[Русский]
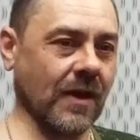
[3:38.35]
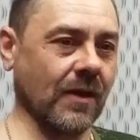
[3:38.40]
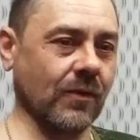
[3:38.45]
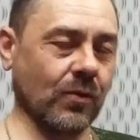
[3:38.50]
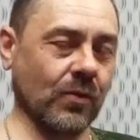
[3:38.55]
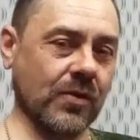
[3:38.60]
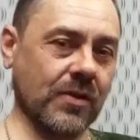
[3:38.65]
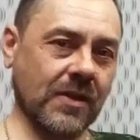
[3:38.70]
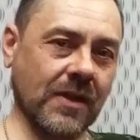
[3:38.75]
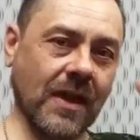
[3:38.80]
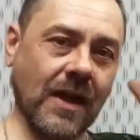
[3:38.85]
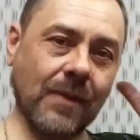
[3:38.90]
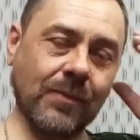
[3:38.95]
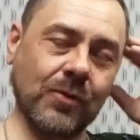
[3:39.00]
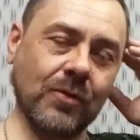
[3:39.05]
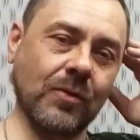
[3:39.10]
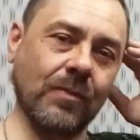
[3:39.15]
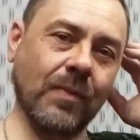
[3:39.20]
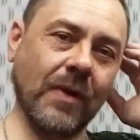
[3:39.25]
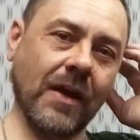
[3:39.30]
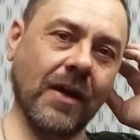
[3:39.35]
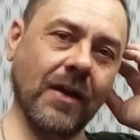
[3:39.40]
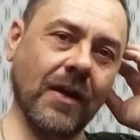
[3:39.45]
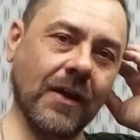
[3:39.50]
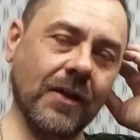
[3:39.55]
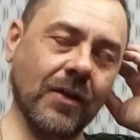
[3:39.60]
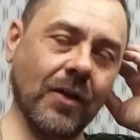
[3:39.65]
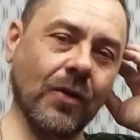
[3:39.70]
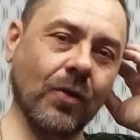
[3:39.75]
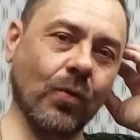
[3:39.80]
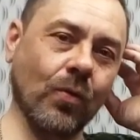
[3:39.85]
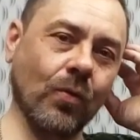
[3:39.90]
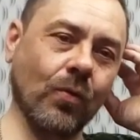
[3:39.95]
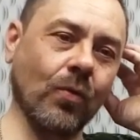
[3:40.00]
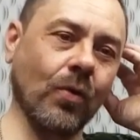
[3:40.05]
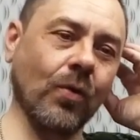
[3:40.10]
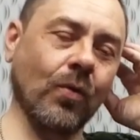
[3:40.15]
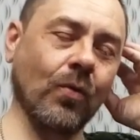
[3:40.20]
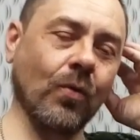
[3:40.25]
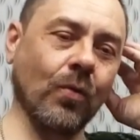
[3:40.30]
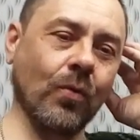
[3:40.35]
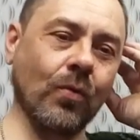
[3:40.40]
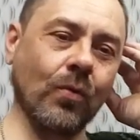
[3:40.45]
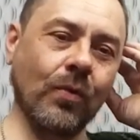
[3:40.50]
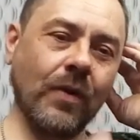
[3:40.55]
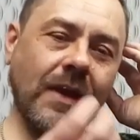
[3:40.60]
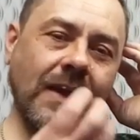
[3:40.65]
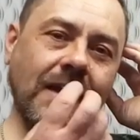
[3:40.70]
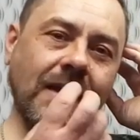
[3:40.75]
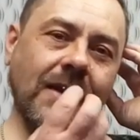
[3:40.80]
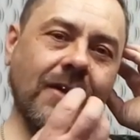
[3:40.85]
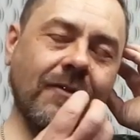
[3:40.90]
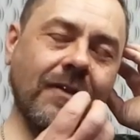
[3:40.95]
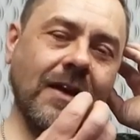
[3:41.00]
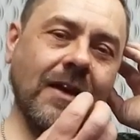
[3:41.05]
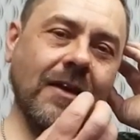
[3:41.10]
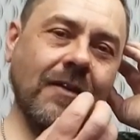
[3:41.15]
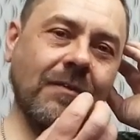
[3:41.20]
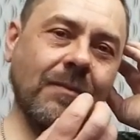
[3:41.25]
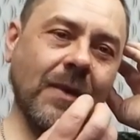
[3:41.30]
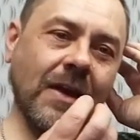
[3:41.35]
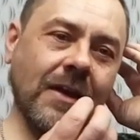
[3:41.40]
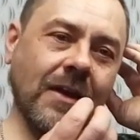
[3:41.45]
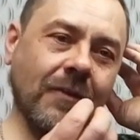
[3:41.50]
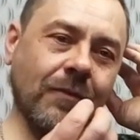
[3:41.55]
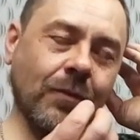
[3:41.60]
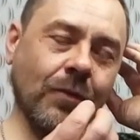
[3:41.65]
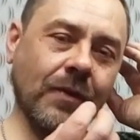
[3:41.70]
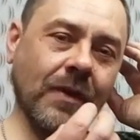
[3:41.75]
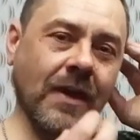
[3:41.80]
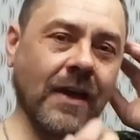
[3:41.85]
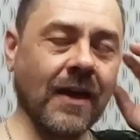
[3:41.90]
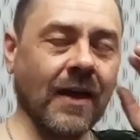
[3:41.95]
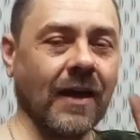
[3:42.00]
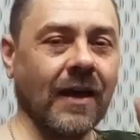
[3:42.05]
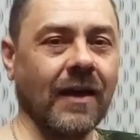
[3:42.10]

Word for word: Да, то есть капсуль прикладывали рукой к уху и говорили в микрофон.